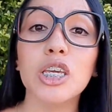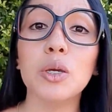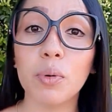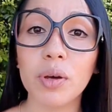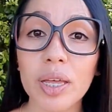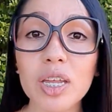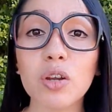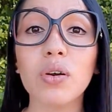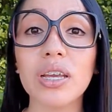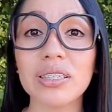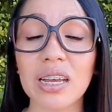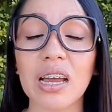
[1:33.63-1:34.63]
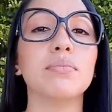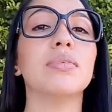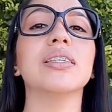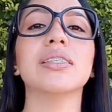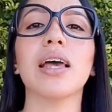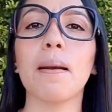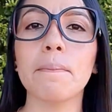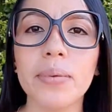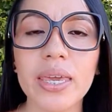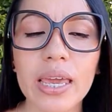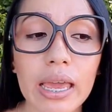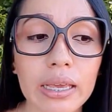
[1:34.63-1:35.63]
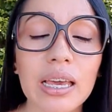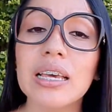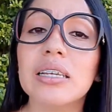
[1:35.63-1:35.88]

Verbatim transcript: y puedes ir con esa camisa, bien.